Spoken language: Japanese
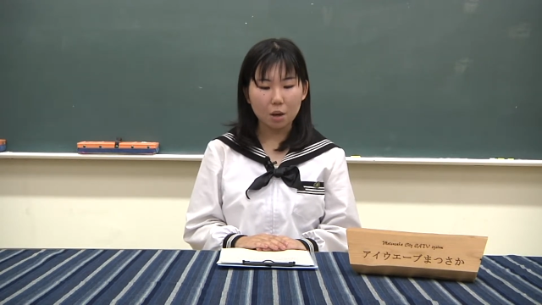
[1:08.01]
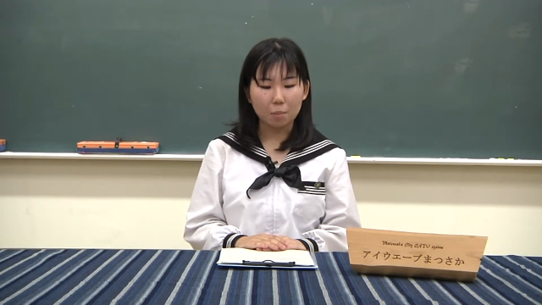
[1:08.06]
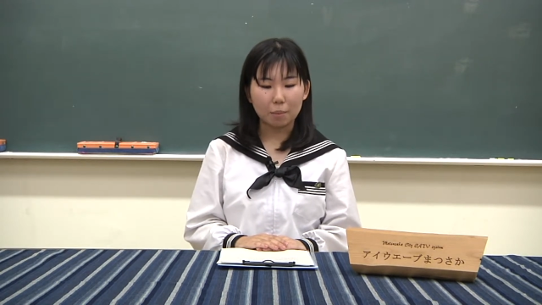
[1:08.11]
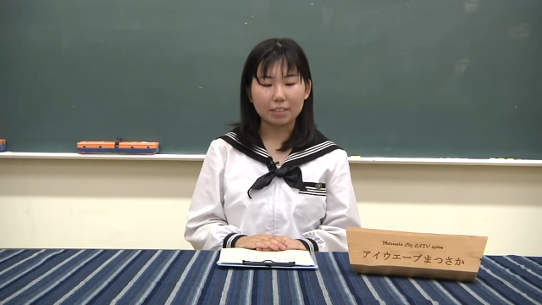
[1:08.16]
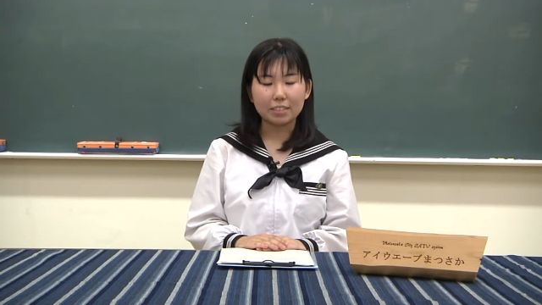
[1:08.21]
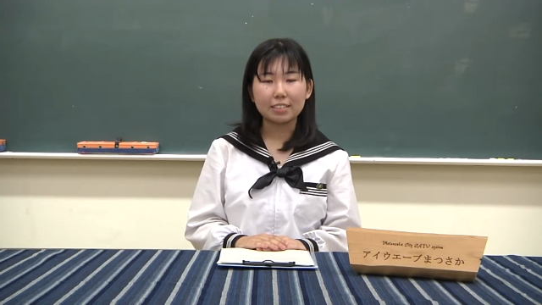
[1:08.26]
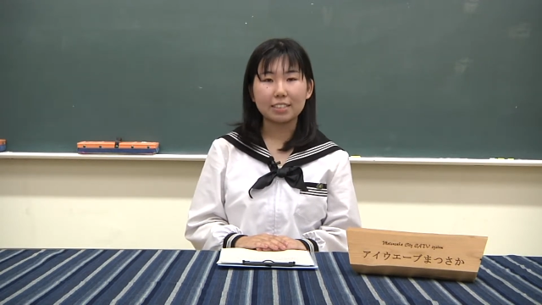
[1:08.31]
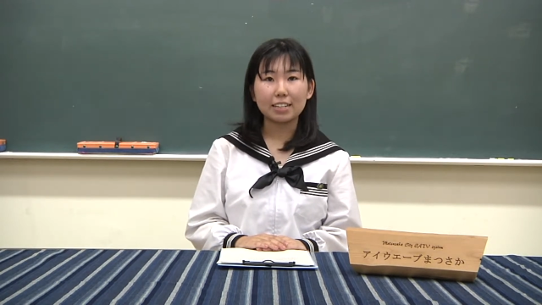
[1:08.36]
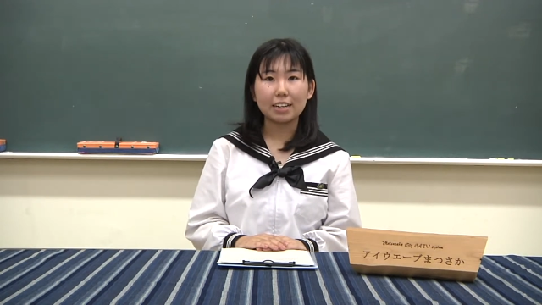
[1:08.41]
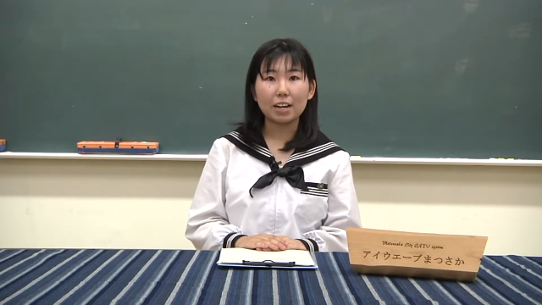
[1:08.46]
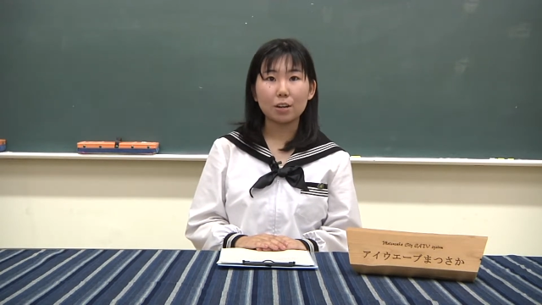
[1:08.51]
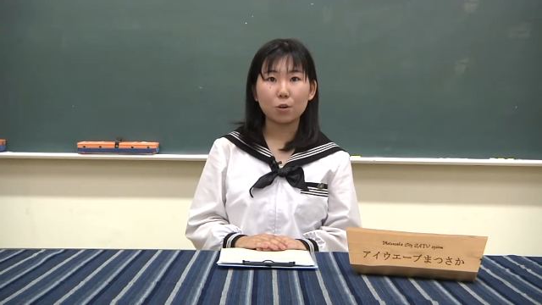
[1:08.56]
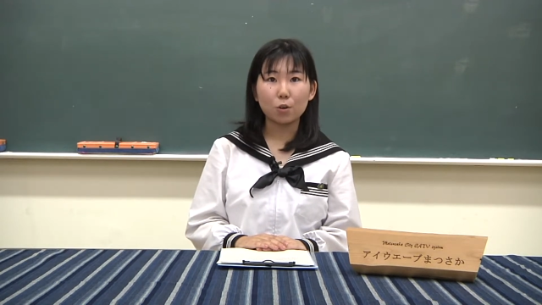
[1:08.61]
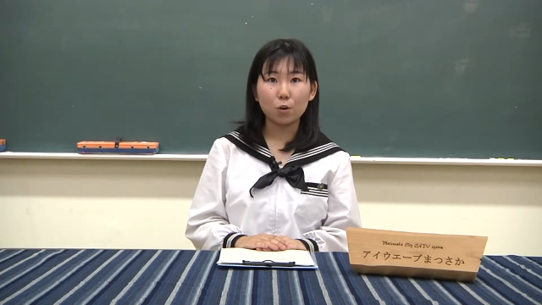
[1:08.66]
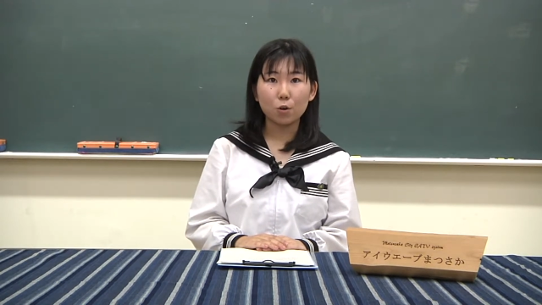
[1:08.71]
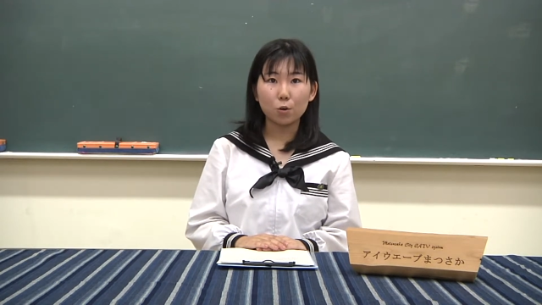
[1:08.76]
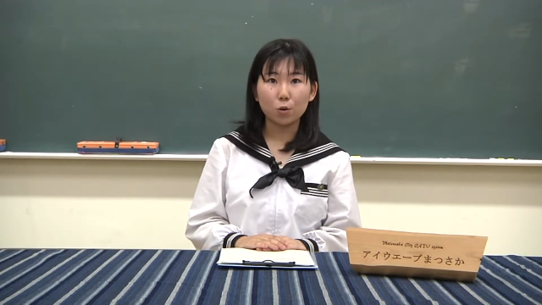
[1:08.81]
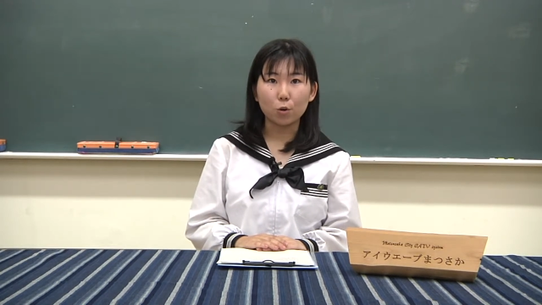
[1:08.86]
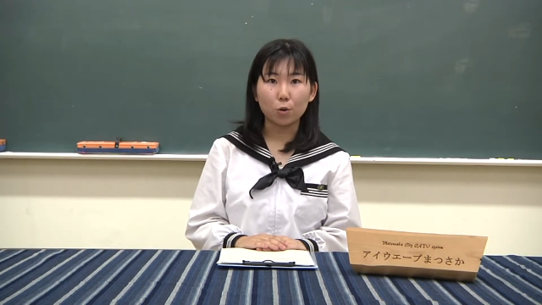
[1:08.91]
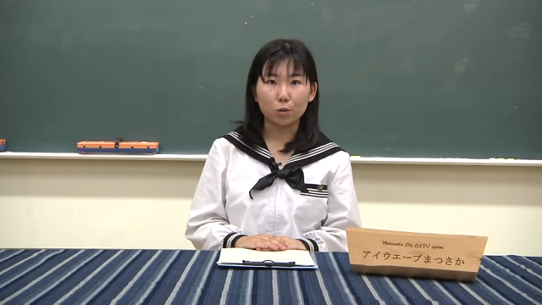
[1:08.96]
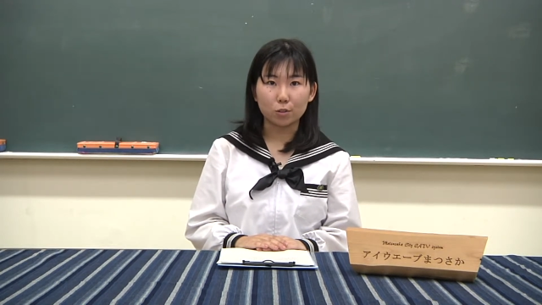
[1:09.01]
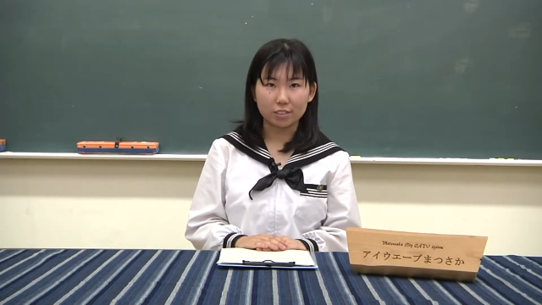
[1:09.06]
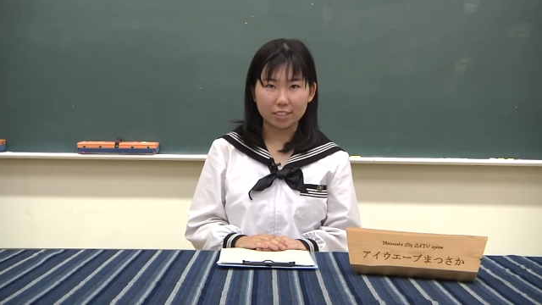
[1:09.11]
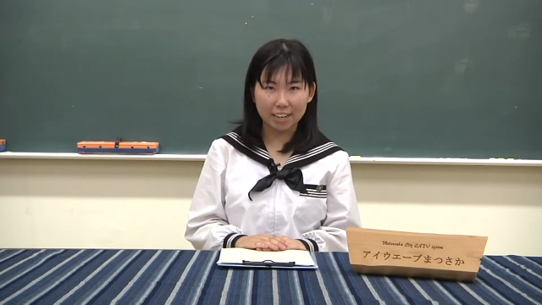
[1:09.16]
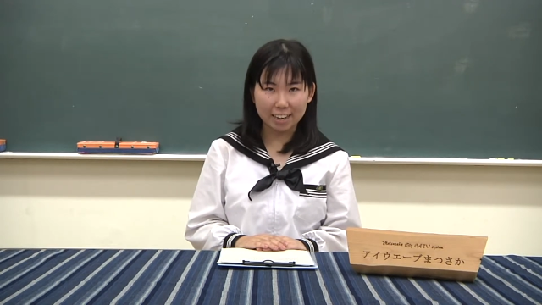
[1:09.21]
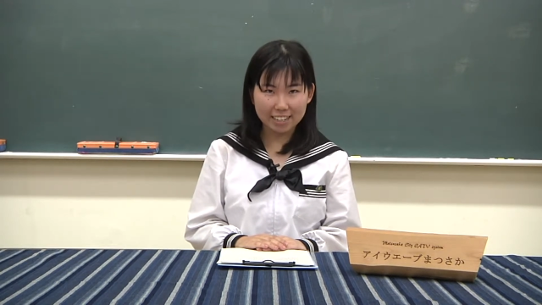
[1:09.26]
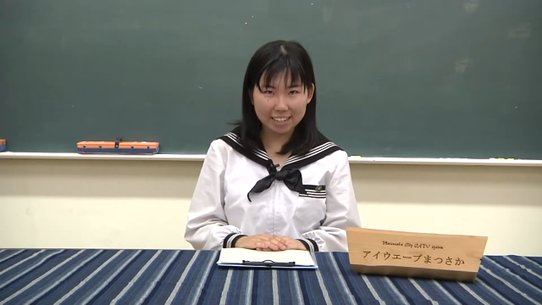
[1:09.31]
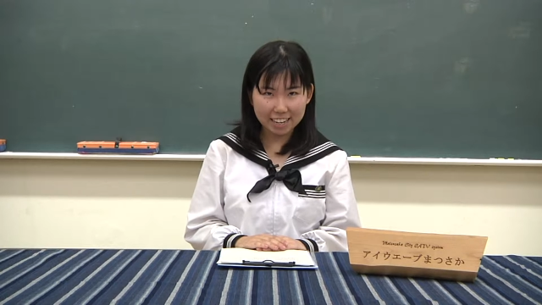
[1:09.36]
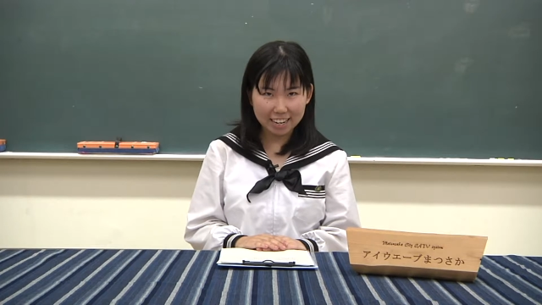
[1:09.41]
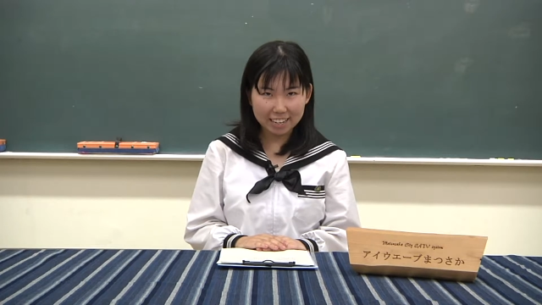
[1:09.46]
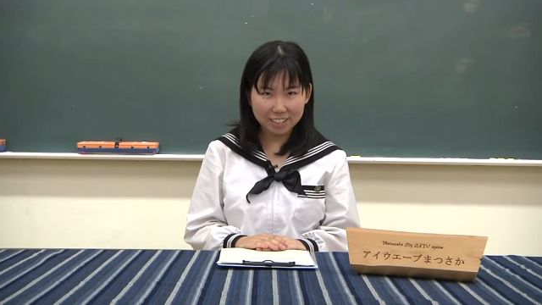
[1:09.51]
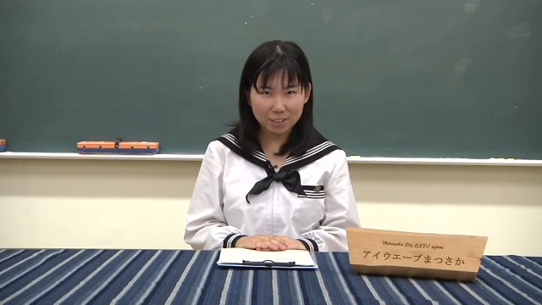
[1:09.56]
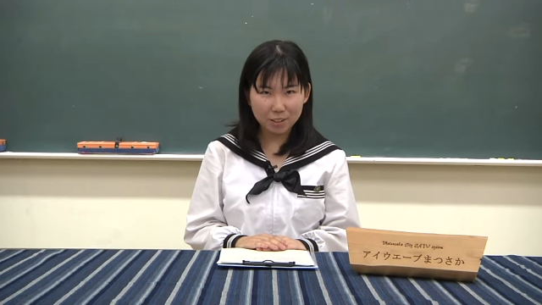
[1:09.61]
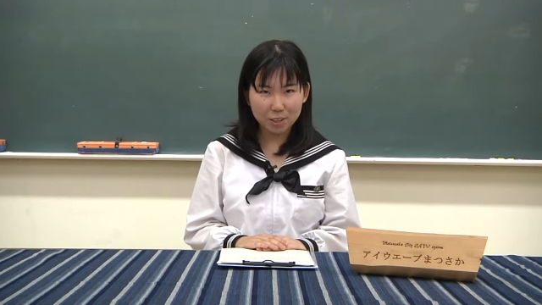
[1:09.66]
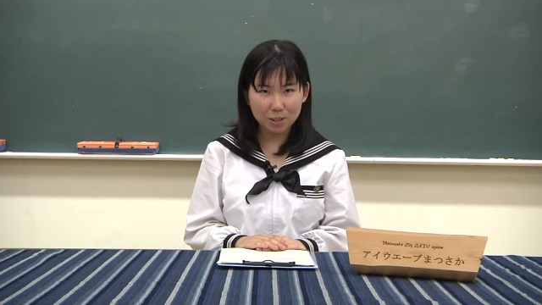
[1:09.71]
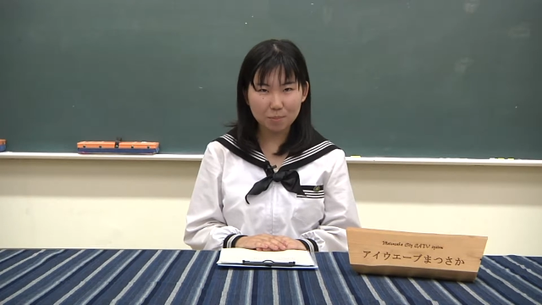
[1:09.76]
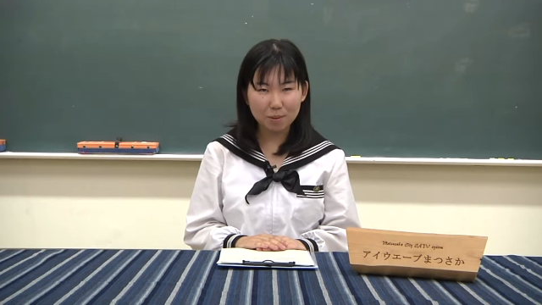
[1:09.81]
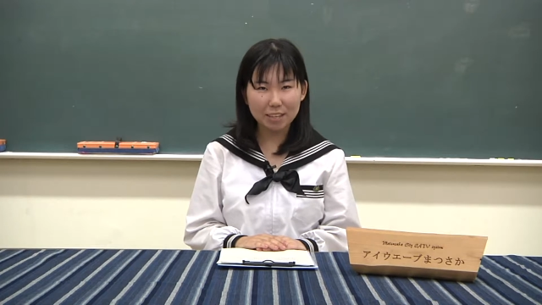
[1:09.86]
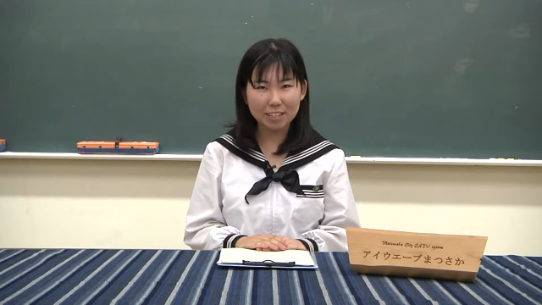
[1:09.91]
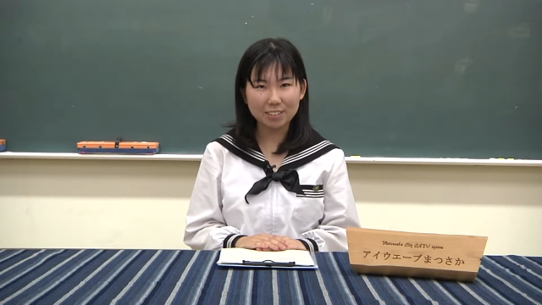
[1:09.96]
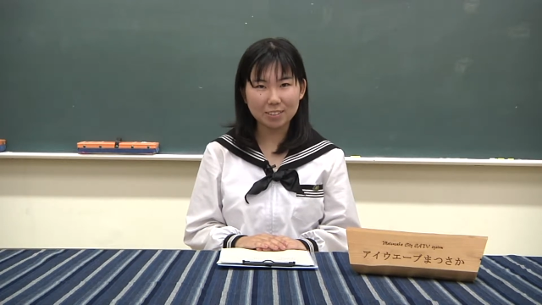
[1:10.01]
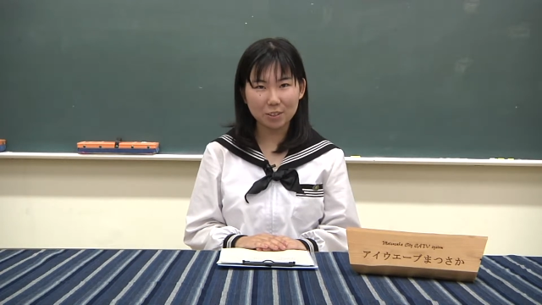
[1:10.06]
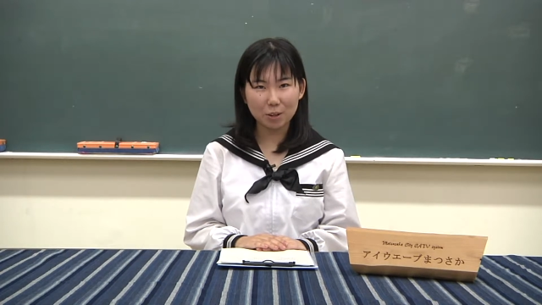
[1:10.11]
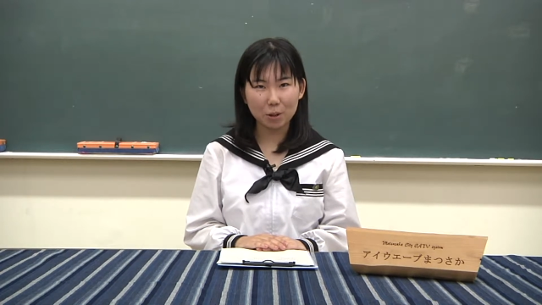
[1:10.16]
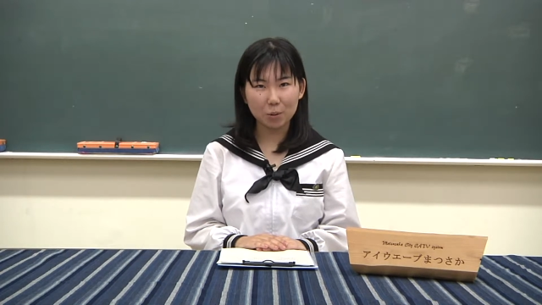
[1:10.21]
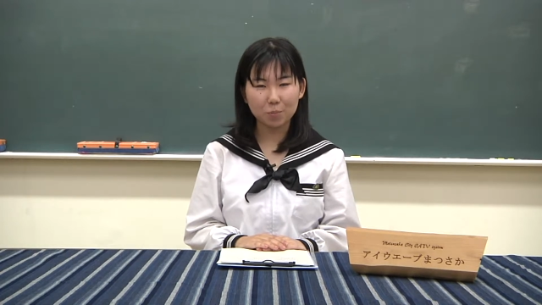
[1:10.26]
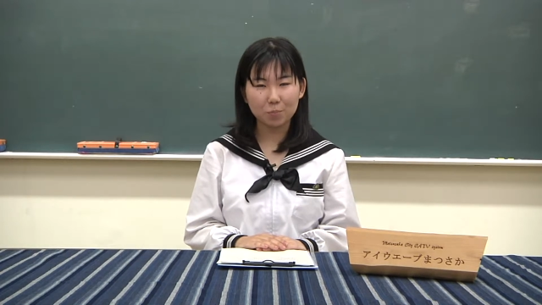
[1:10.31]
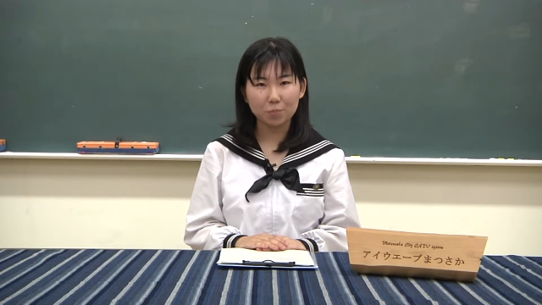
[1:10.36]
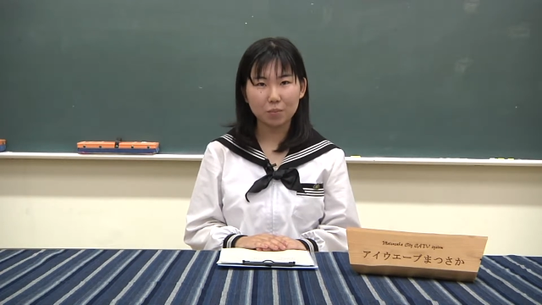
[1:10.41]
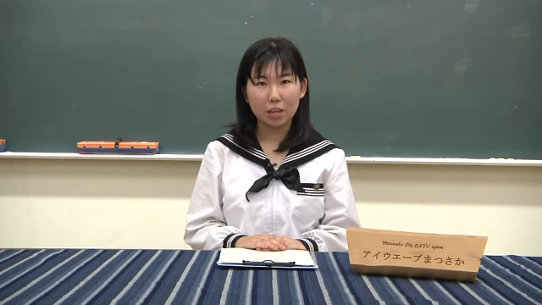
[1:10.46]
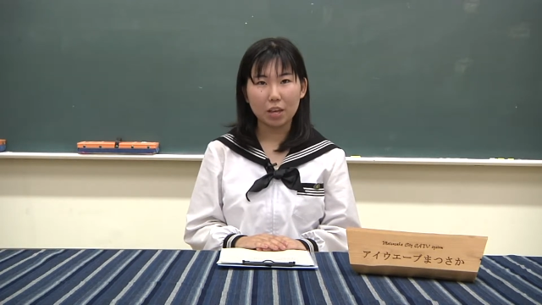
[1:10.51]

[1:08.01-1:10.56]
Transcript: 松坂高校最大のイベント